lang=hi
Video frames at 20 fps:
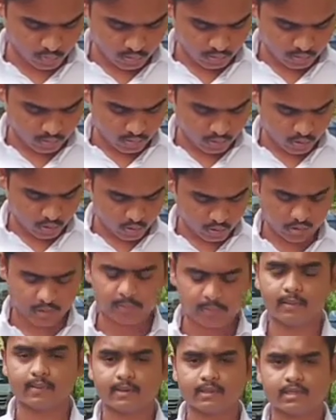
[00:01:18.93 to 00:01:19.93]
और हमें
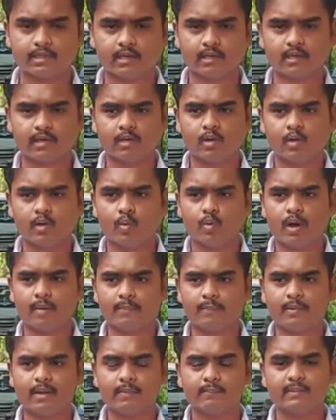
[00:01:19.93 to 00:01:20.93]
बचा वहाँ पे
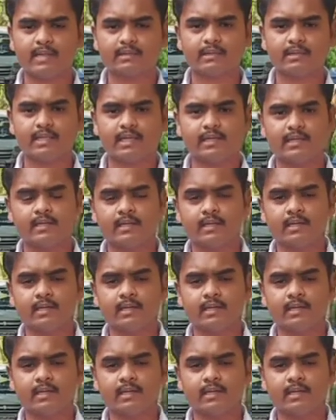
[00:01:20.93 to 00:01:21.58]
हम देखते हैं कि